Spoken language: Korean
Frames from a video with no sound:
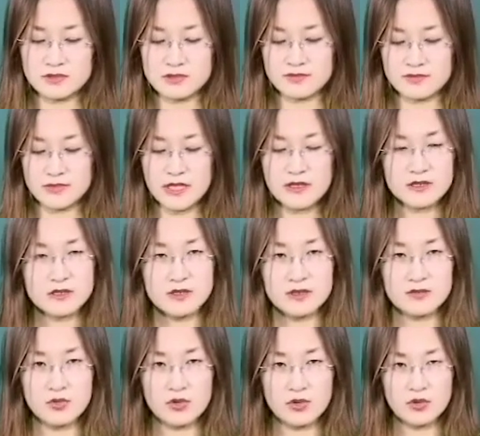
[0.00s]
예를 들면
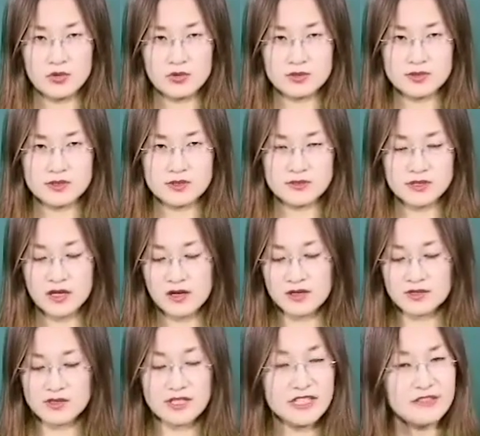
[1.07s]
뭐 지금
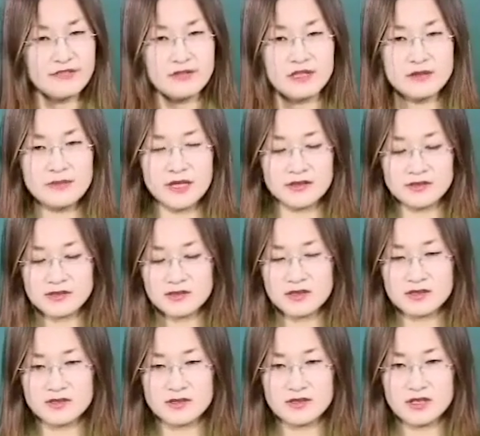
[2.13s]
상황에서 E 플랫 메이저 스케일을
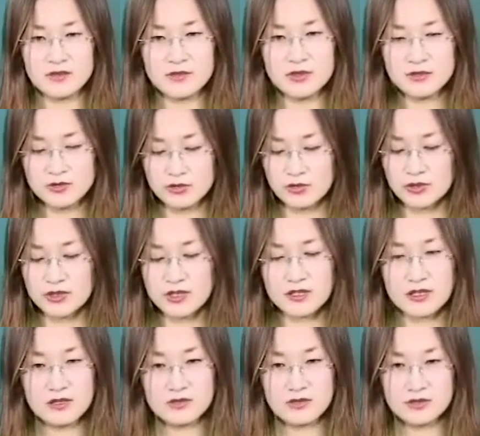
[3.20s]
치게 되면 또 이렇게
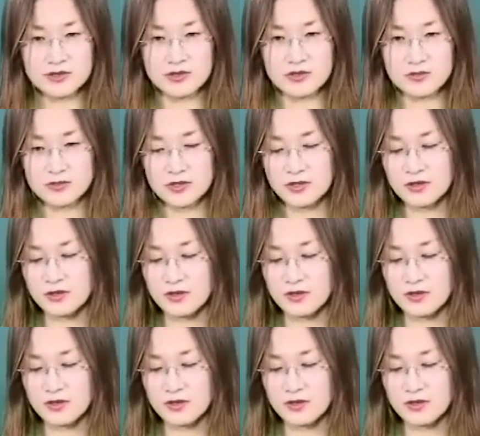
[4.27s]
되는 것처럼요.